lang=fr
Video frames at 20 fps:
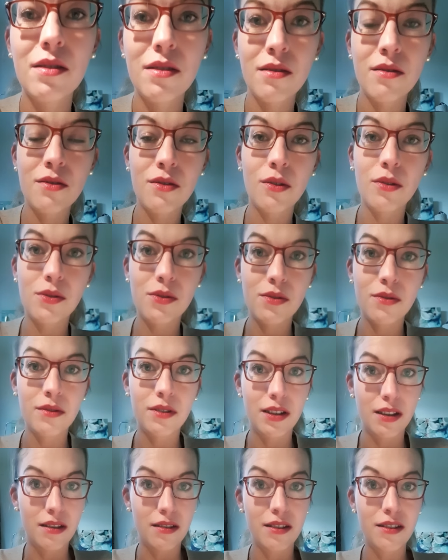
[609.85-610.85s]
ce que je ressens
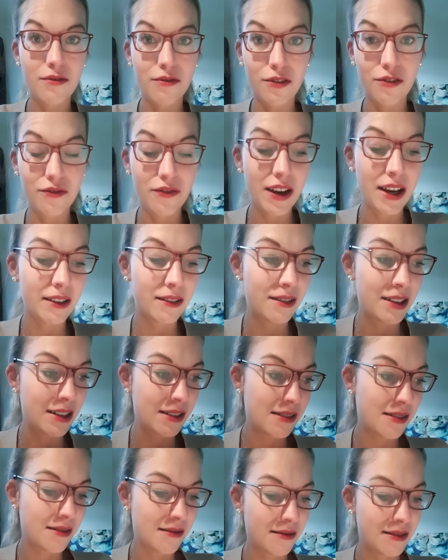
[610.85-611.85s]
qu'il faut faire dans
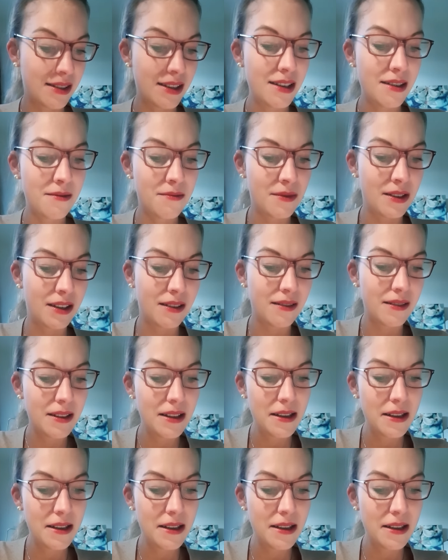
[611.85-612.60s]
l'instant T, mais